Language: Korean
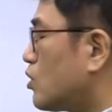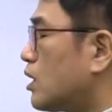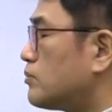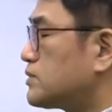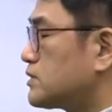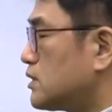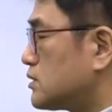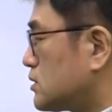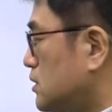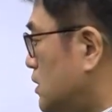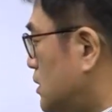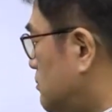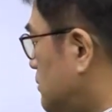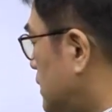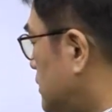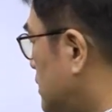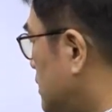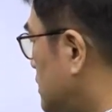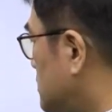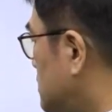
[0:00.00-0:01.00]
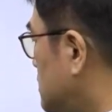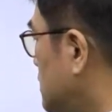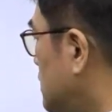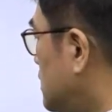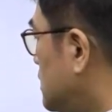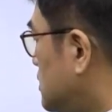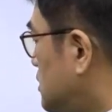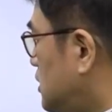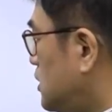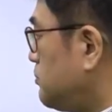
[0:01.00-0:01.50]
통합시켜서 만드는 것이
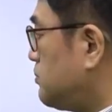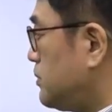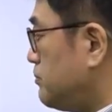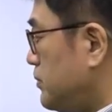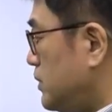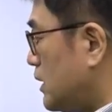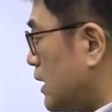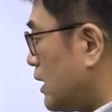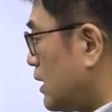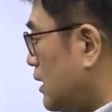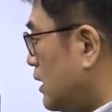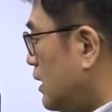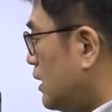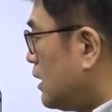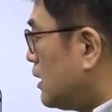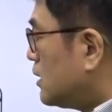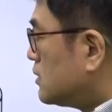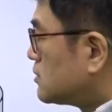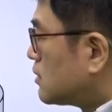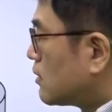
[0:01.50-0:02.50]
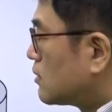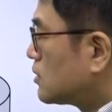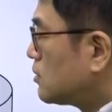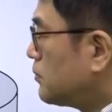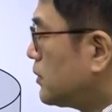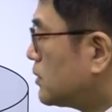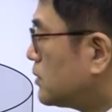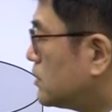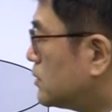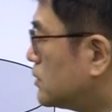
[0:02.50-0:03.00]
t p 입니다 자,
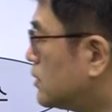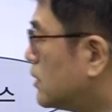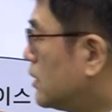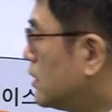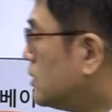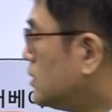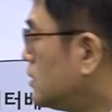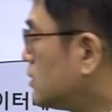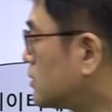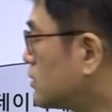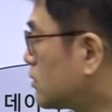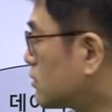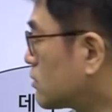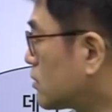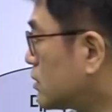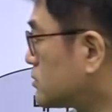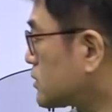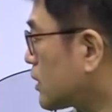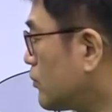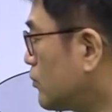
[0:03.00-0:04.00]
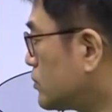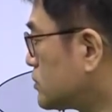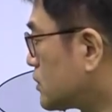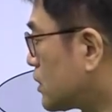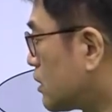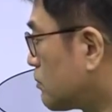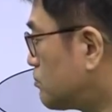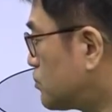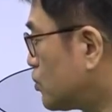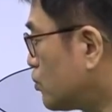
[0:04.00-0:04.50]
그러면은 이 어떤
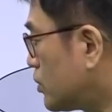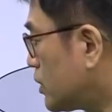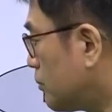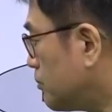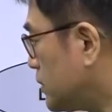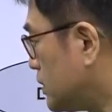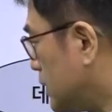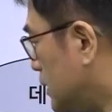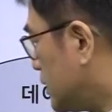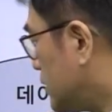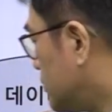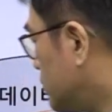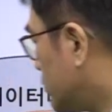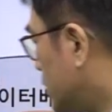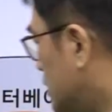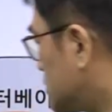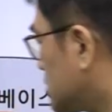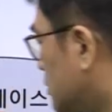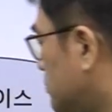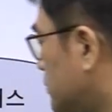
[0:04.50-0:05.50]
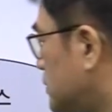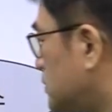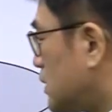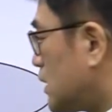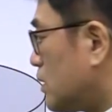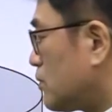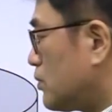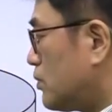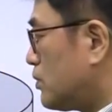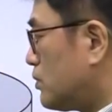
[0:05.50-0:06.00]
사용자 프로그램들이 여기에 접근을
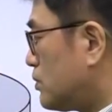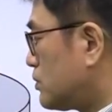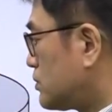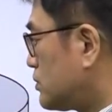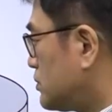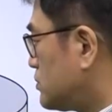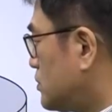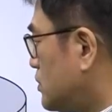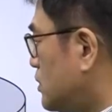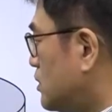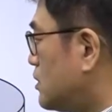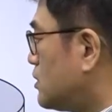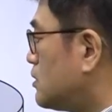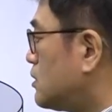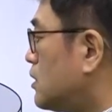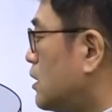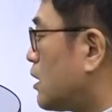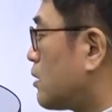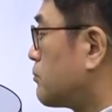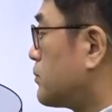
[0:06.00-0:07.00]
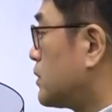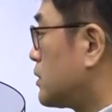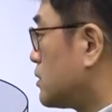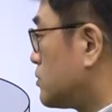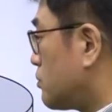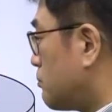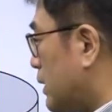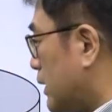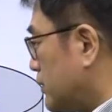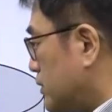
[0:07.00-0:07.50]
하고 그러죠? 아까
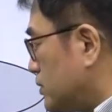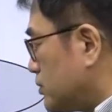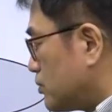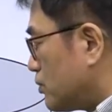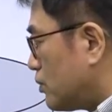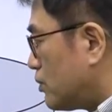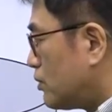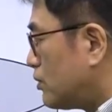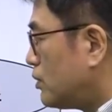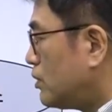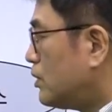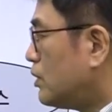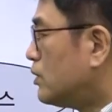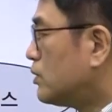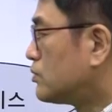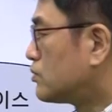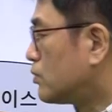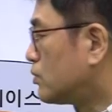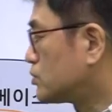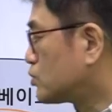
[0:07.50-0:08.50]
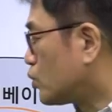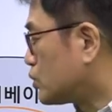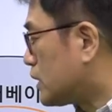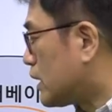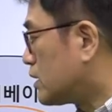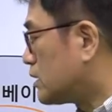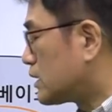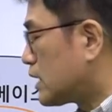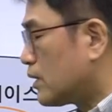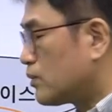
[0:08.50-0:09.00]
얘기한 만들고 또
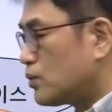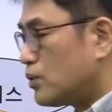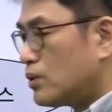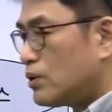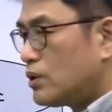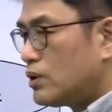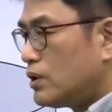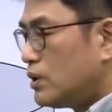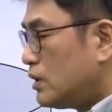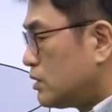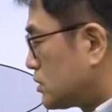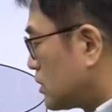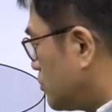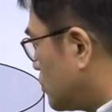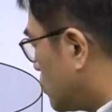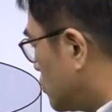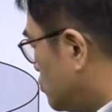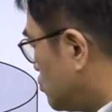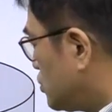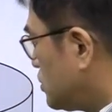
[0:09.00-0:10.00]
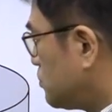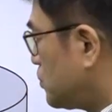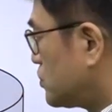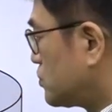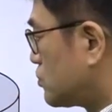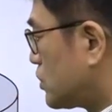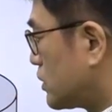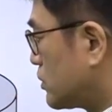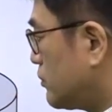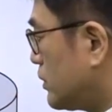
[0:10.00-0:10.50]
조작을 하고 그다음에 이걸
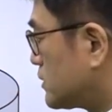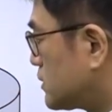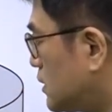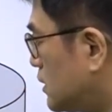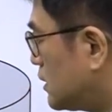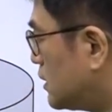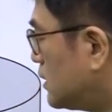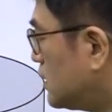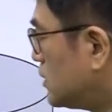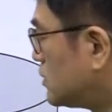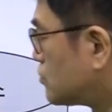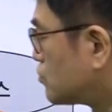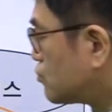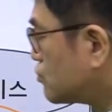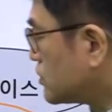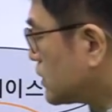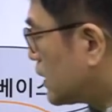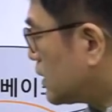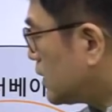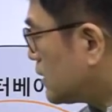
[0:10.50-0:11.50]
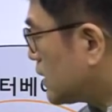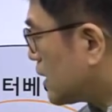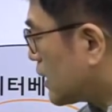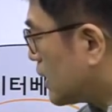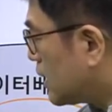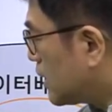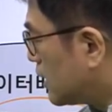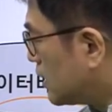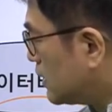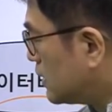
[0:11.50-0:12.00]
유지보수하기 위해서
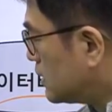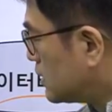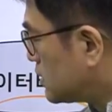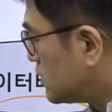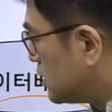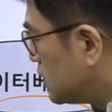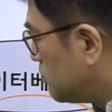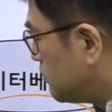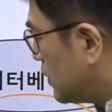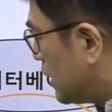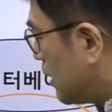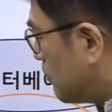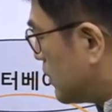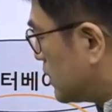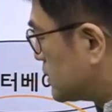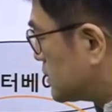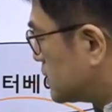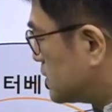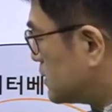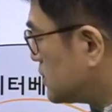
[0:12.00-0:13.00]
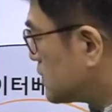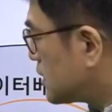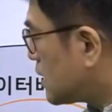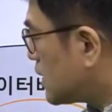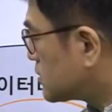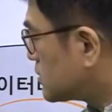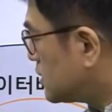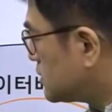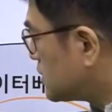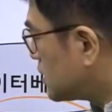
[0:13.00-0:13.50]
중간에다가 DBMS를
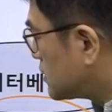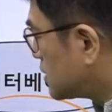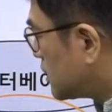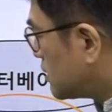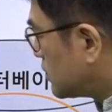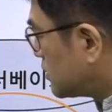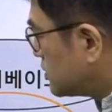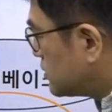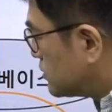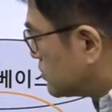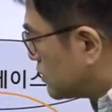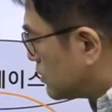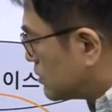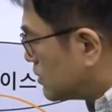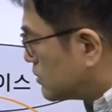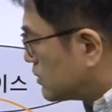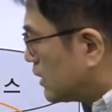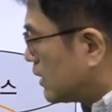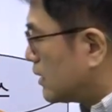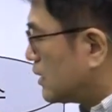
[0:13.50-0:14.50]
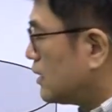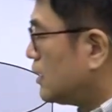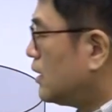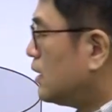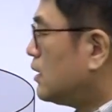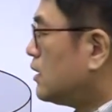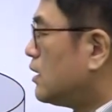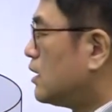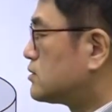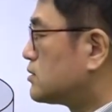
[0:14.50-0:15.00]
딱 설치한다는 것이죠. 네.
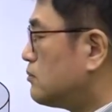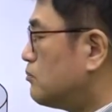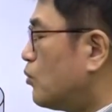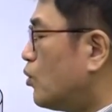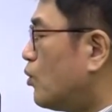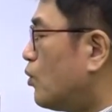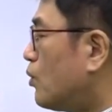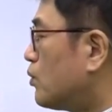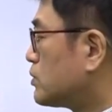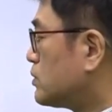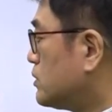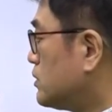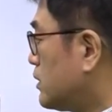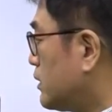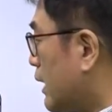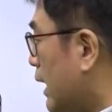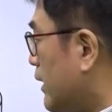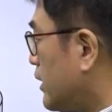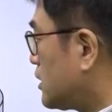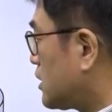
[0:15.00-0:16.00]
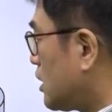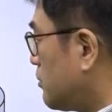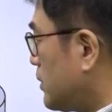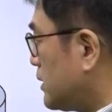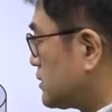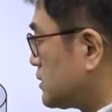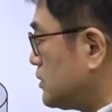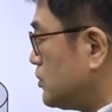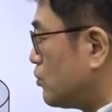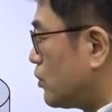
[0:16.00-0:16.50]
그래서 모든
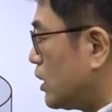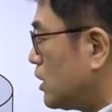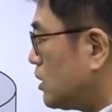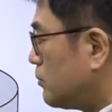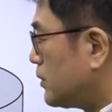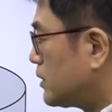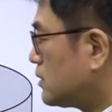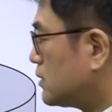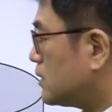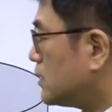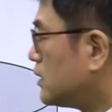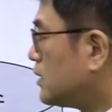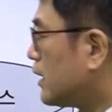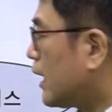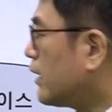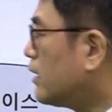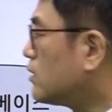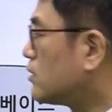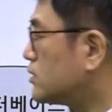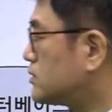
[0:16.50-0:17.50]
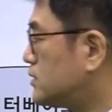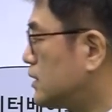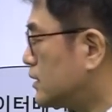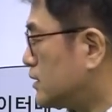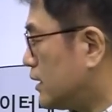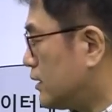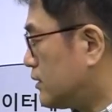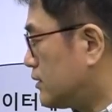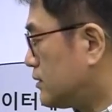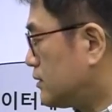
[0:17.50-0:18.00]
데이터베이스를 이용하려면은 얘를 거쳐야
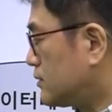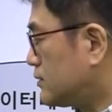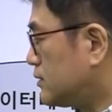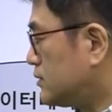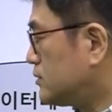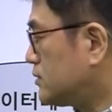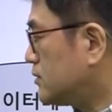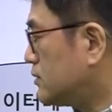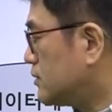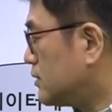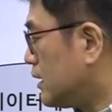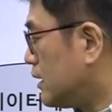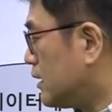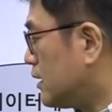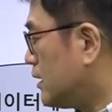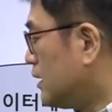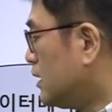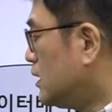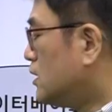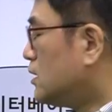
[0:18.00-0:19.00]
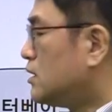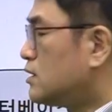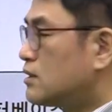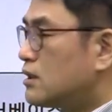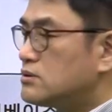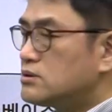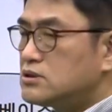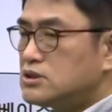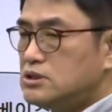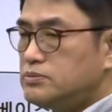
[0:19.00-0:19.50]
돼요. 그러죠 네.
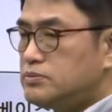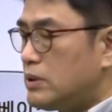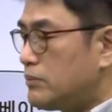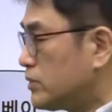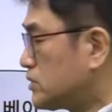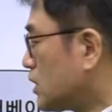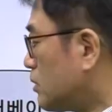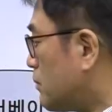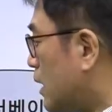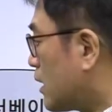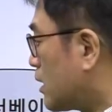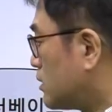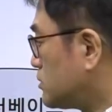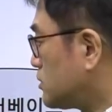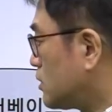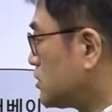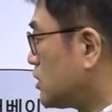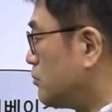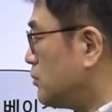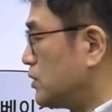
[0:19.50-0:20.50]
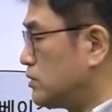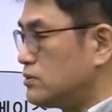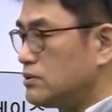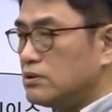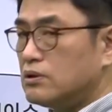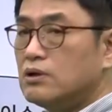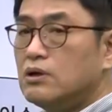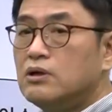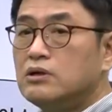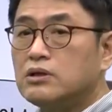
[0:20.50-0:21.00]
그래서 DBMS가 망가지게
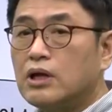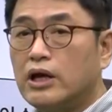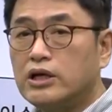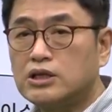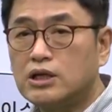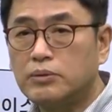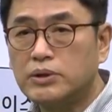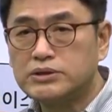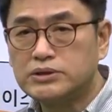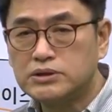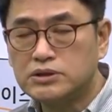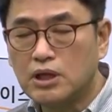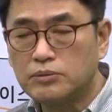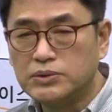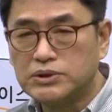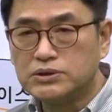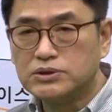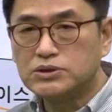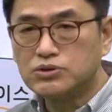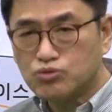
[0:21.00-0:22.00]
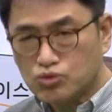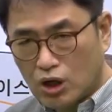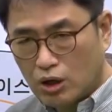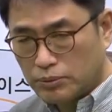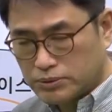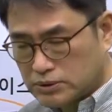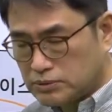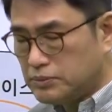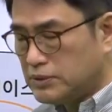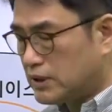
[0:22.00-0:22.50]
되면은 데이터베이스 시스템은 쓸 수가
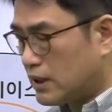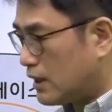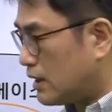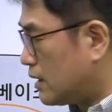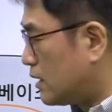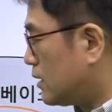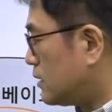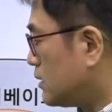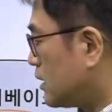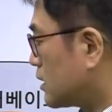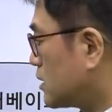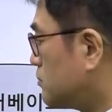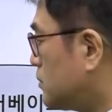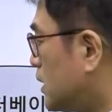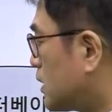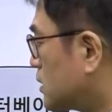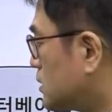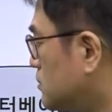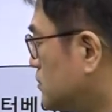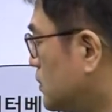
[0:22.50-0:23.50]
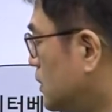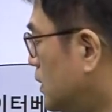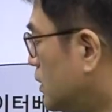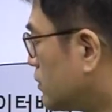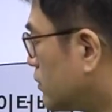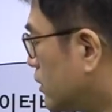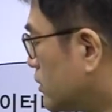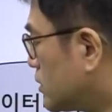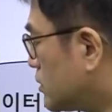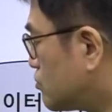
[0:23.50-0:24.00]
없습니다. 네. 그만큼
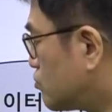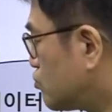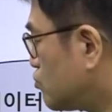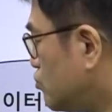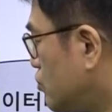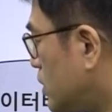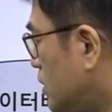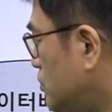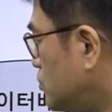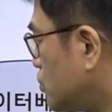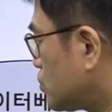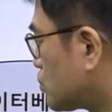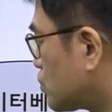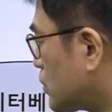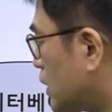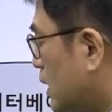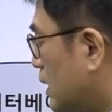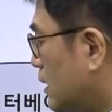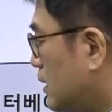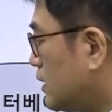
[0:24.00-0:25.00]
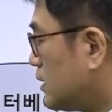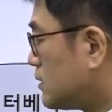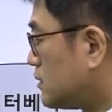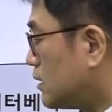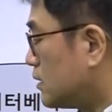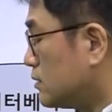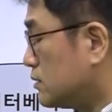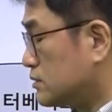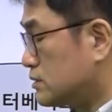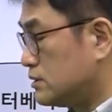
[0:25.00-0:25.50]
굉장히 중요한
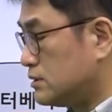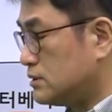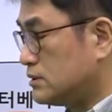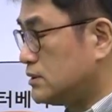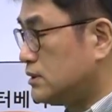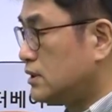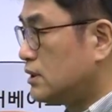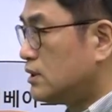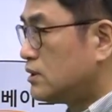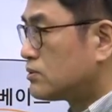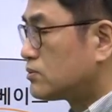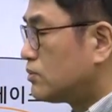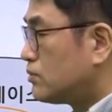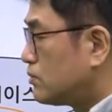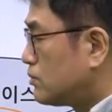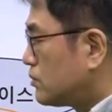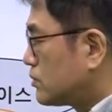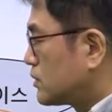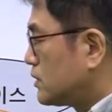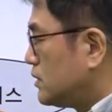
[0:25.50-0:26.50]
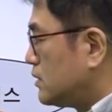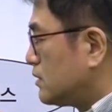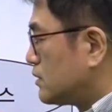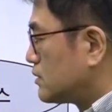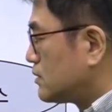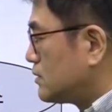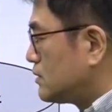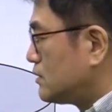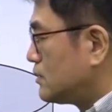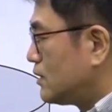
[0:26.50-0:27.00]
요소다라는 것을 꼭 그
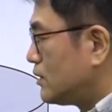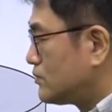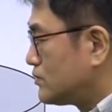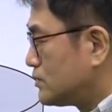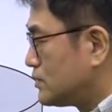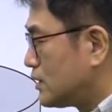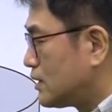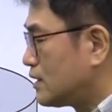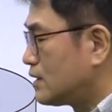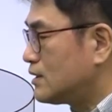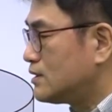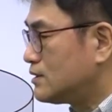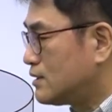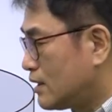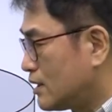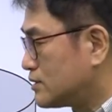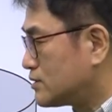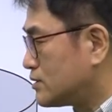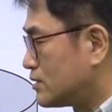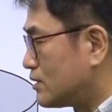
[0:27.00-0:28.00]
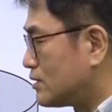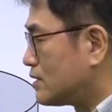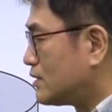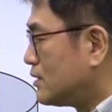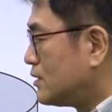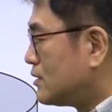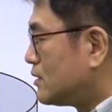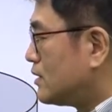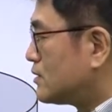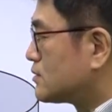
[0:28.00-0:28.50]
기억을 해 두셔야 되겠죠.
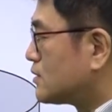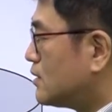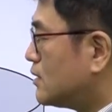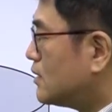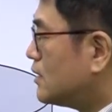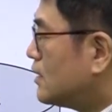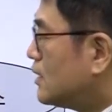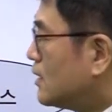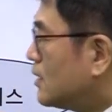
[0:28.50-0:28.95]
그래서